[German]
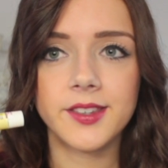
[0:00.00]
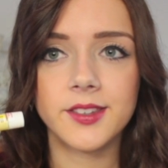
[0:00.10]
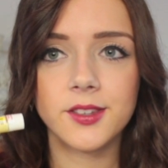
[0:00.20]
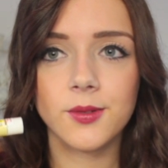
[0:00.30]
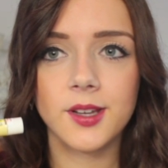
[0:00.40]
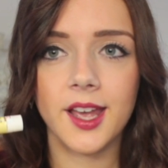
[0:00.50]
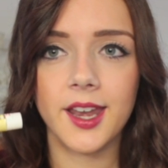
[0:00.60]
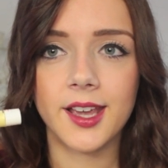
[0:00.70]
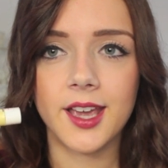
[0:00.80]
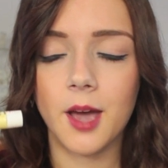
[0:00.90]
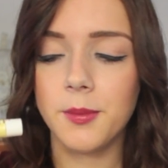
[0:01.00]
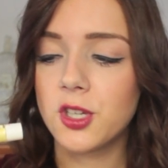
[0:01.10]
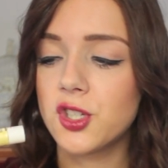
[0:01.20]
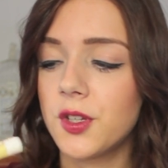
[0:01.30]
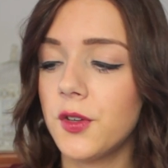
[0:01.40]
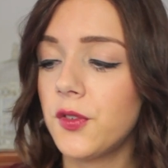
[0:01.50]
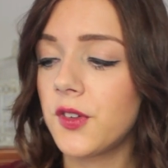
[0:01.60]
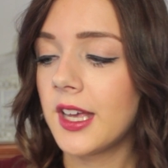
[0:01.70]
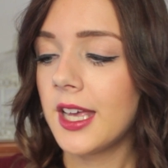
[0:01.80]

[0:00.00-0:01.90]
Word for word: das ist so ein kleiner Carmex Stift